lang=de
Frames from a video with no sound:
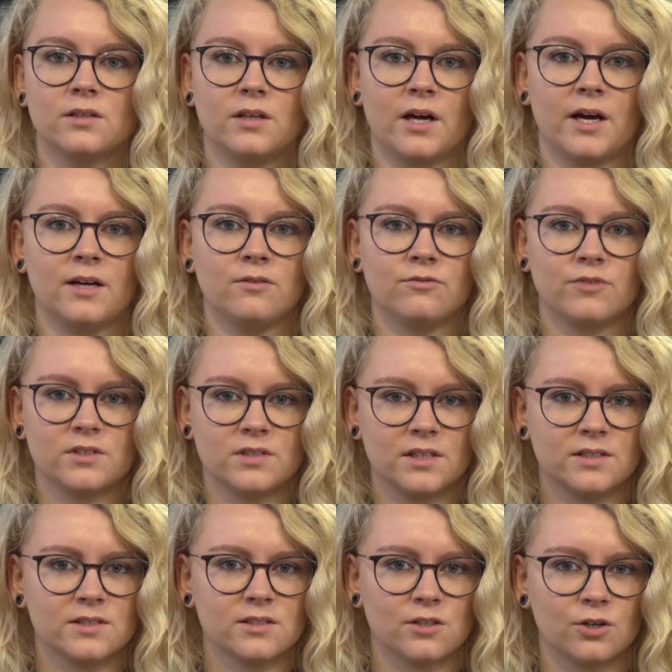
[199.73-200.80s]

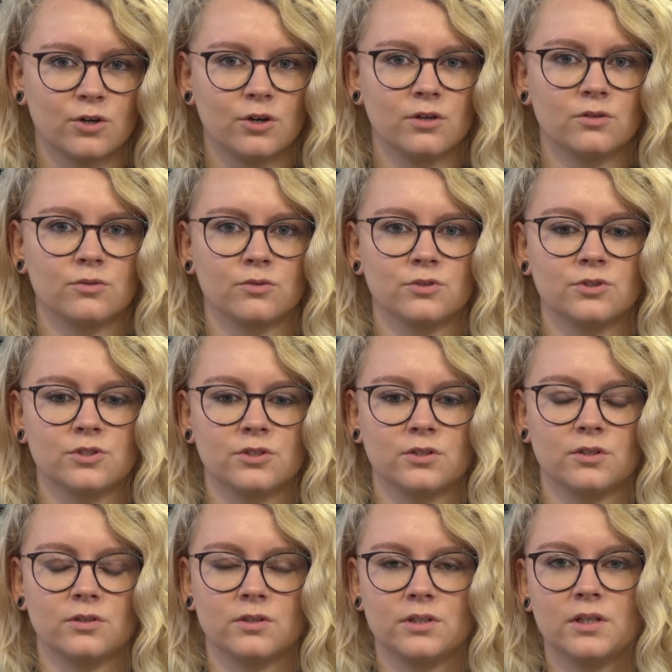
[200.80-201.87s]
hineinversetzen können und
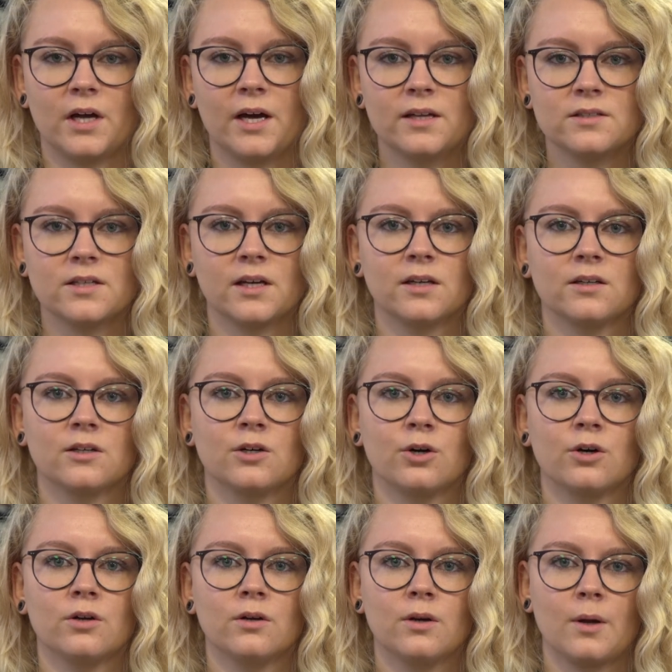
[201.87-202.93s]
äh, hineindenken
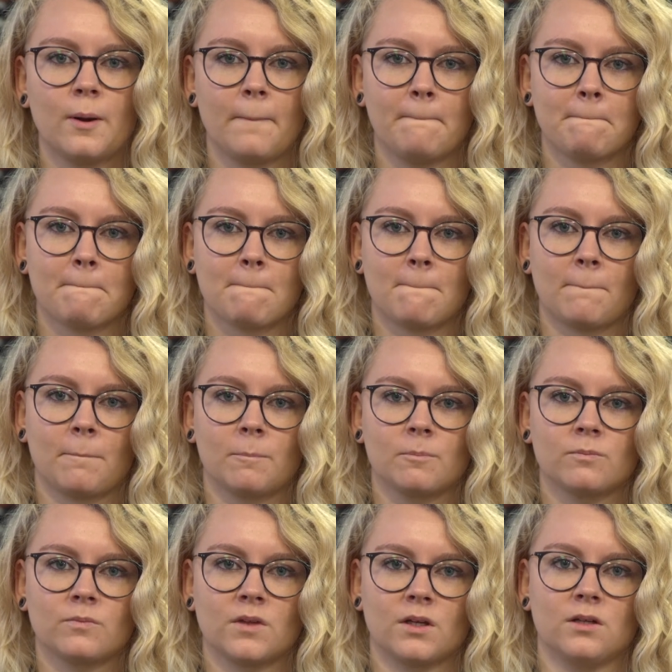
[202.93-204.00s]
können.
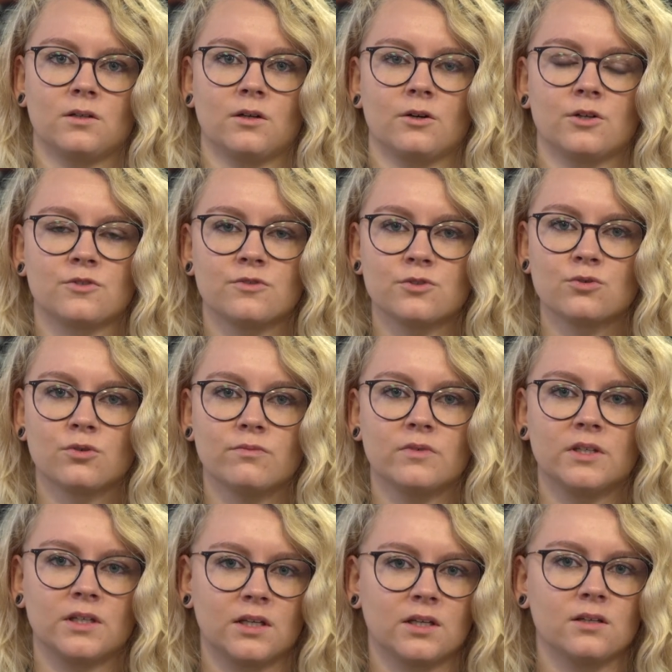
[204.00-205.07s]
Genau, das versuchen
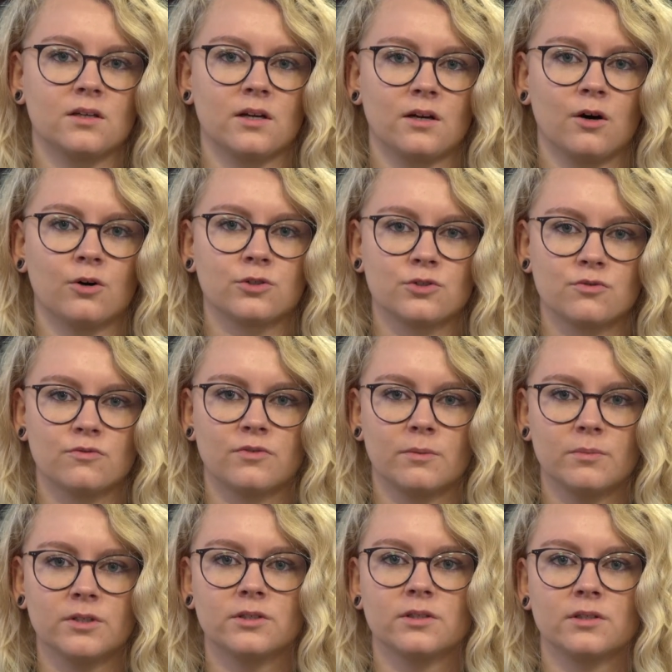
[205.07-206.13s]
wir den Kindern auch zu
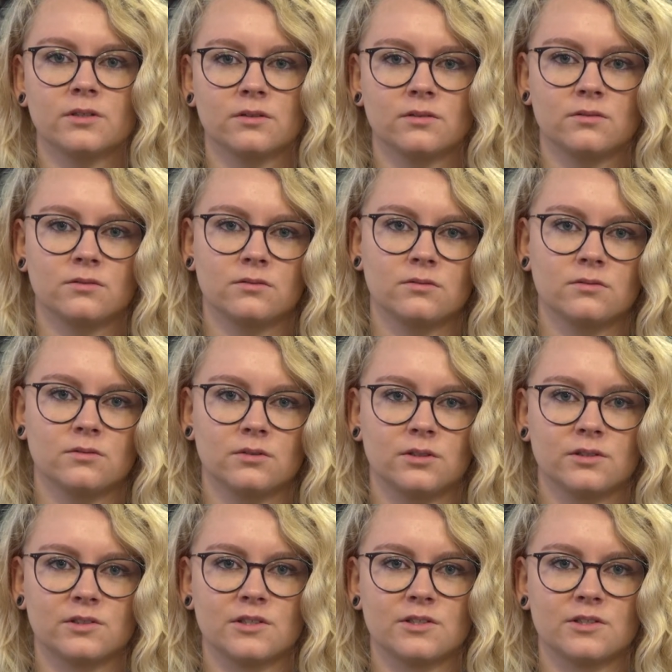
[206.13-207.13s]
vermitteln, dass